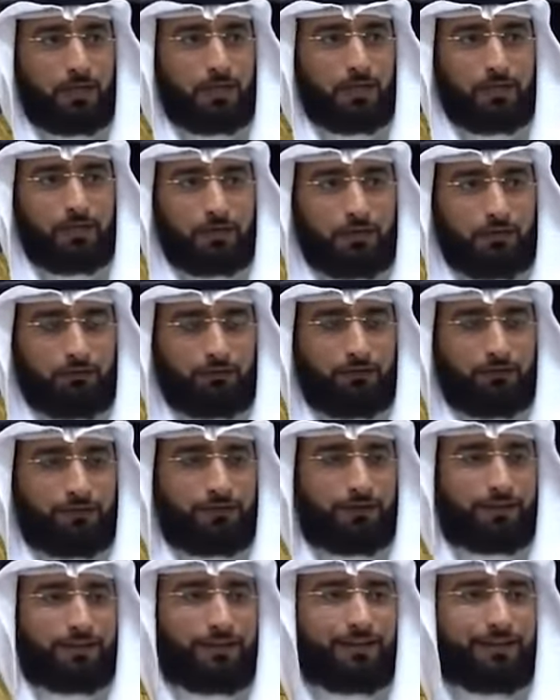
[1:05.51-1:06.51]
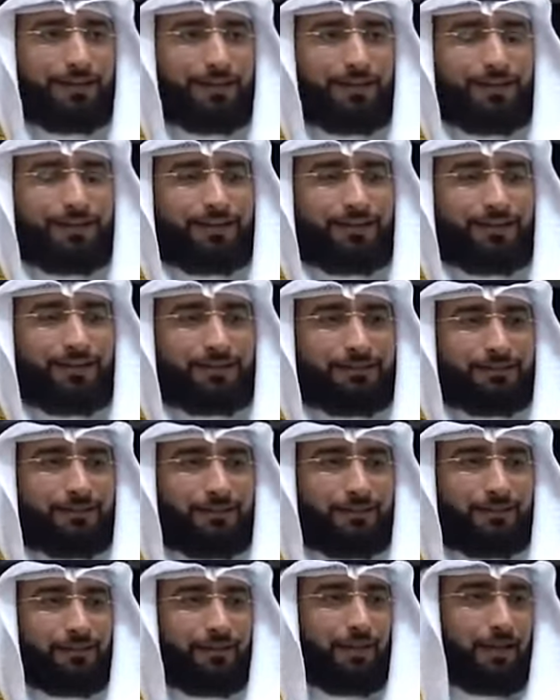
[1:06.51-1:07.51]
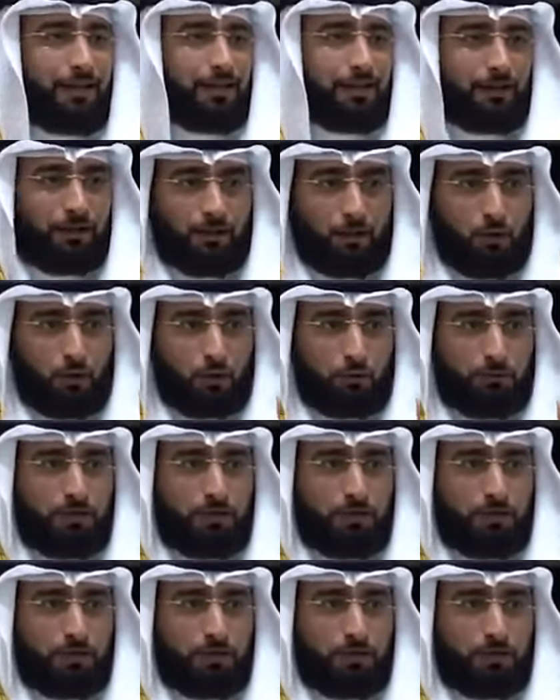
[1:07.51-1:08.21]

إن في ذلك لآيات لقوم